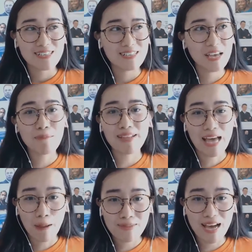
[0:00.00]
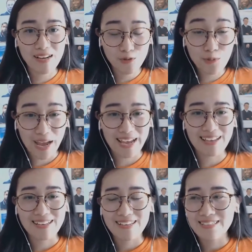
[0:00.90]
khi mà tham gia group này
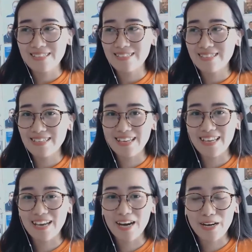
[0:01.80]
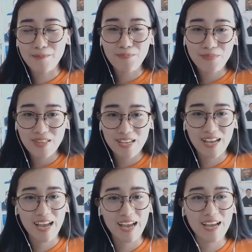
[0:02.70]
thì uh,
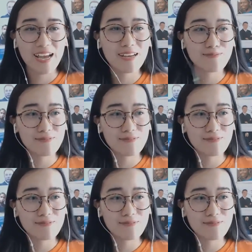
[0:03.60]
em